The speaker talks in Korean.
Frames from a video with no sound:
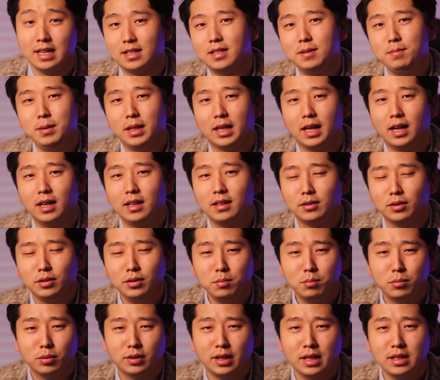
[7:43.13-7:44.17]
않습니다.
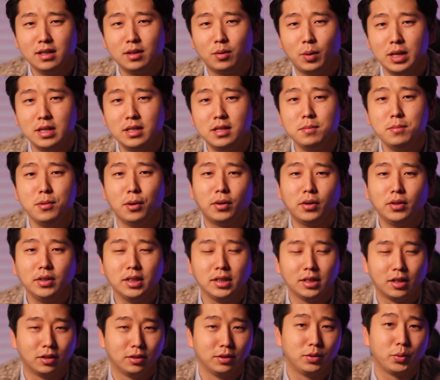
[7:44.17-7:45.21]
저는 뭐 사실 관심이
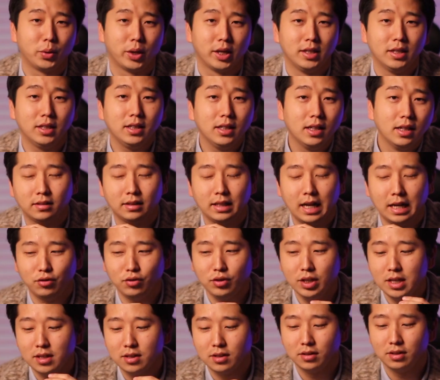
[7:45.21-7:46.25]
없거든요, 그쪽에는.
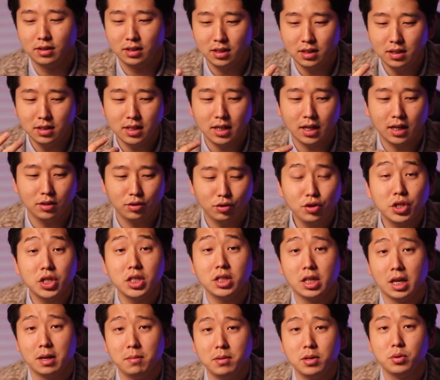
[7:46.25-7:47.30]
나중에 저는 신차가
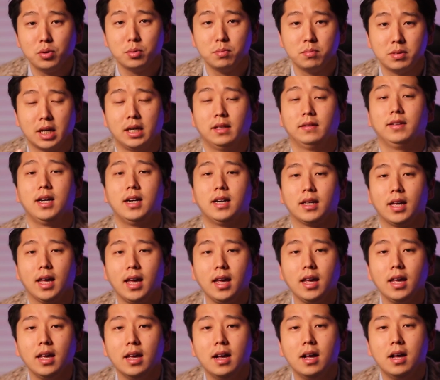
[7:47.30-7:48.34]
출시되면 좀
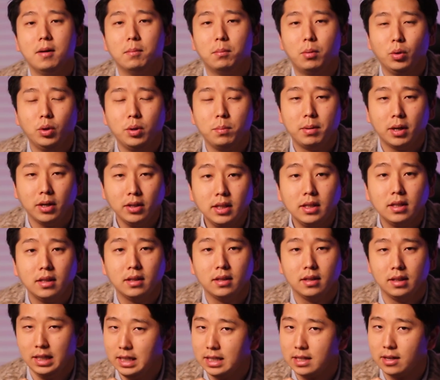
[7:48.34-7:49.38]
자세하게 보는
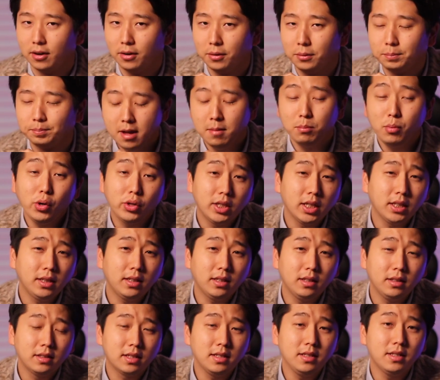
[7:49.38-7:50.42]
편이죠. 뭐
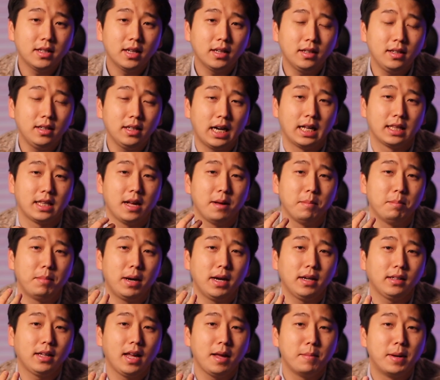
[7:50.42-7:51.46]
어쨌든 신차를 가장
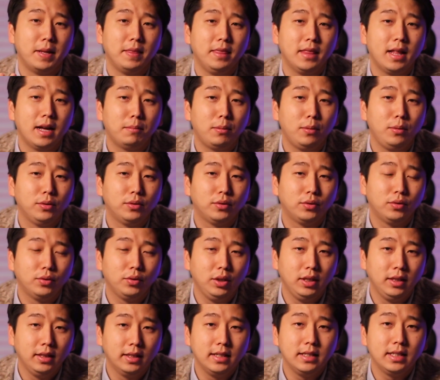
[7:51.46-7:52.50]
빠르게 만나볼 수
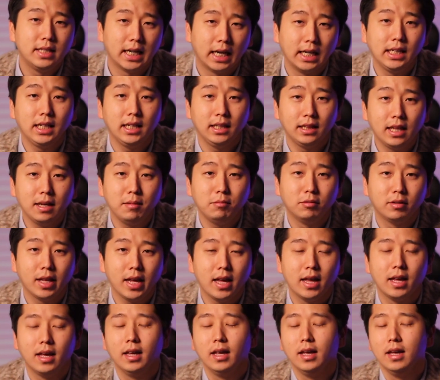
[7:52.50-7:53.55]
있는 자리이기
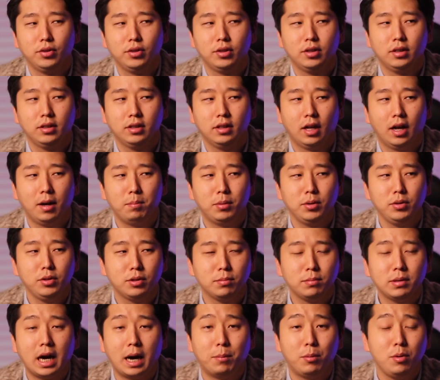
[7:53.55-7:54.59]
때문에 저는 한
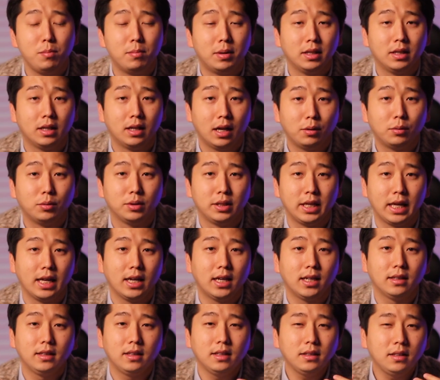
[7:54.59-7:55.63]
번쯤 가볼 만하고,
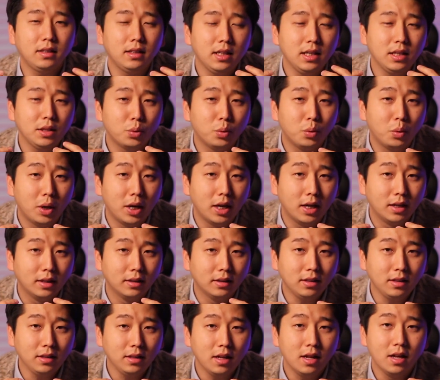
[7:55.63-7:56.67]
제가 특히
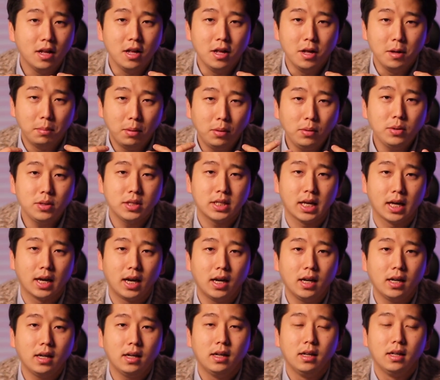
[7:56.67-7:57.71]
좋아하는
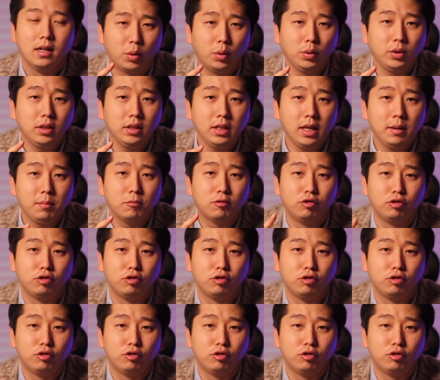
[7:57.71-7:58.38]
포르쉐가 코드네임